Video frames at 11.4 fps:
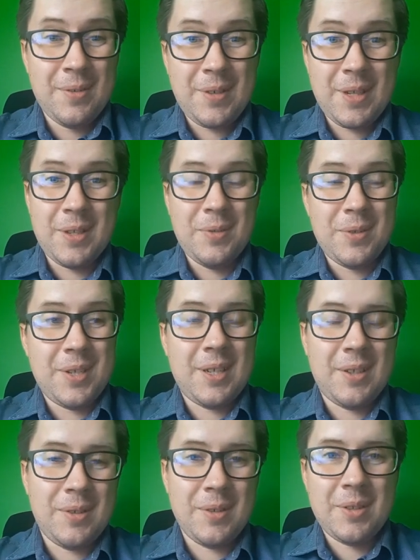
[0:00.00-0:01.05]
o wiele
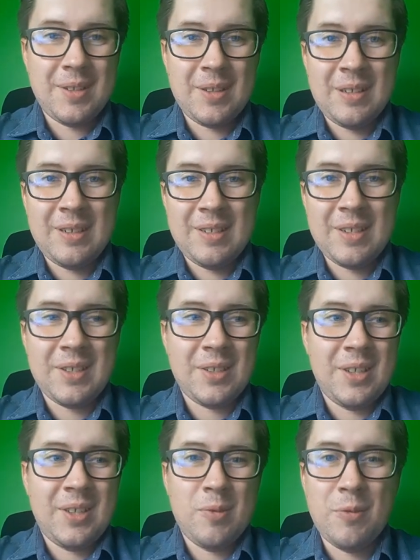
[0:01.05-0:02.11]
dłuższa od e, często
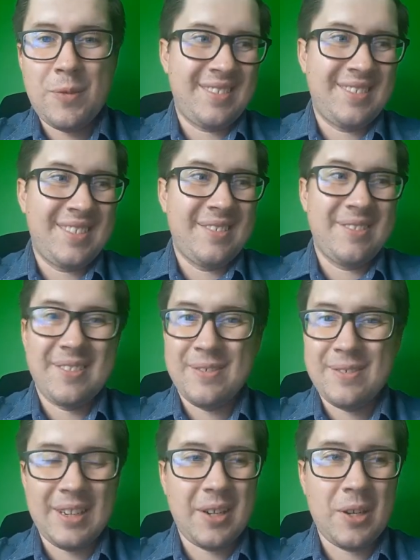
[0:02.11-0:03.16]
tych umów kondyutów
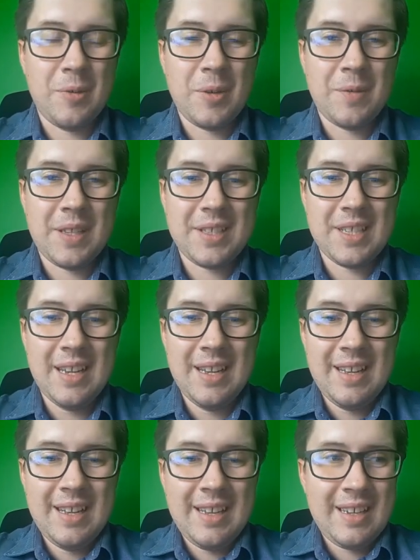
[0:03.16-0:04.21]
frankowych, więc
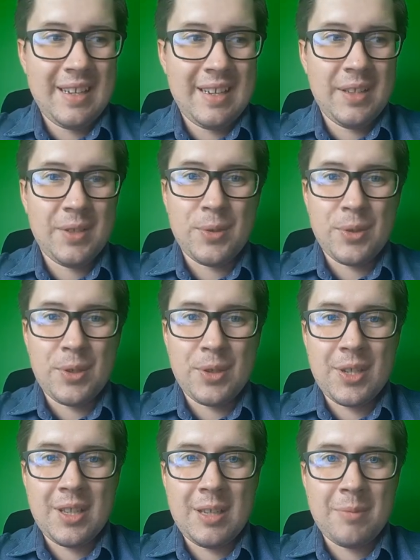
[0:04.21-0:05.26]
e, no cóż,
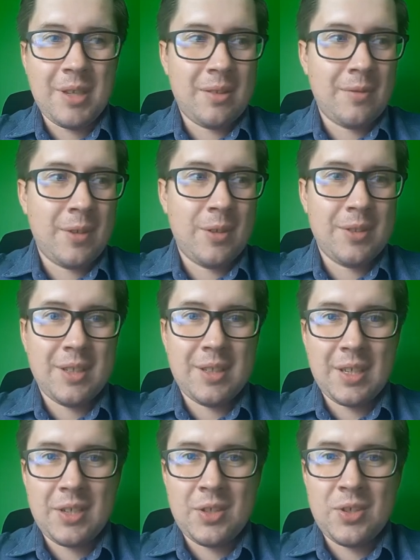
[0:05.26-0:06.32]
troszkę dla mnie to wygląda na
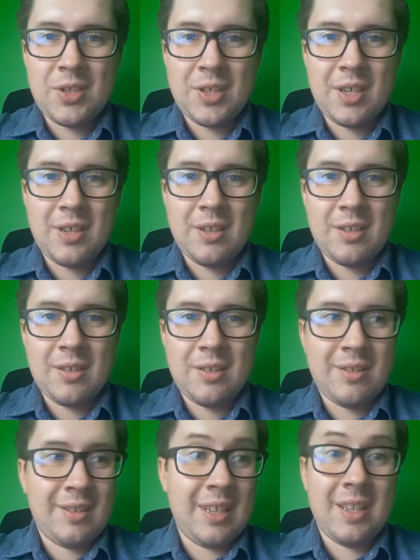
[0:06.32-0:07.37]
takie strzyżenie
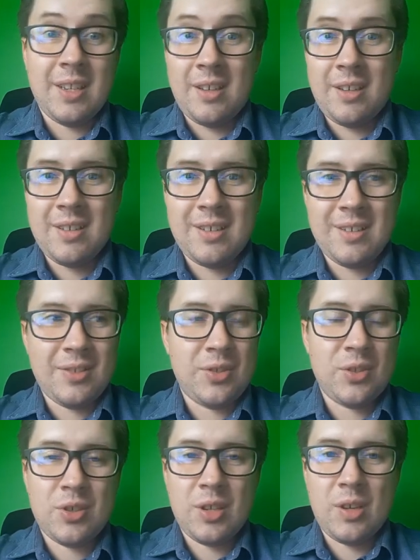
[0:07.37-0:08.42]
jeleni, czy
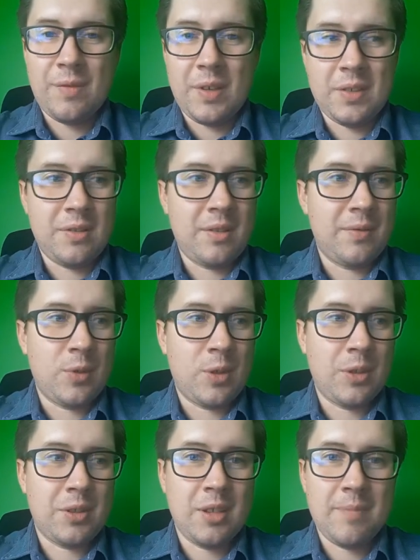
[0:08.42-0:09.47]
strzyżenie owiec
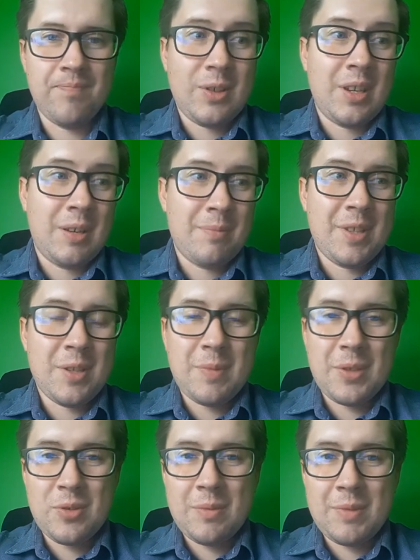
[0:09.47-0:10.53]
dwukrotne. I też
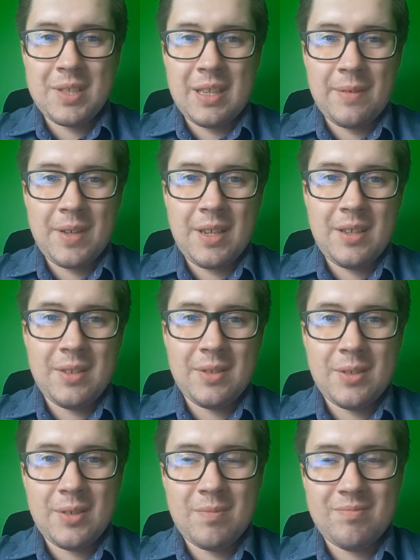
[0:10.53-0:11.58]
patrzyłem na stawki, no
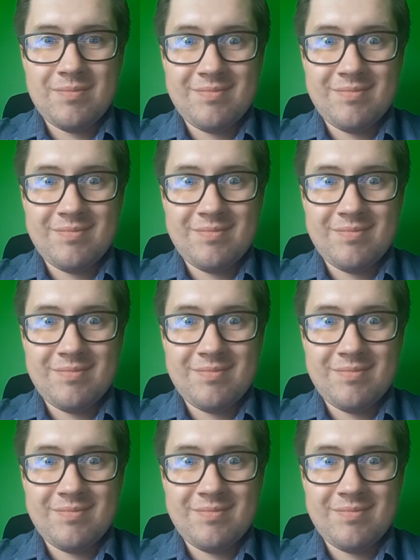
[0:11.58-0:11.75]
to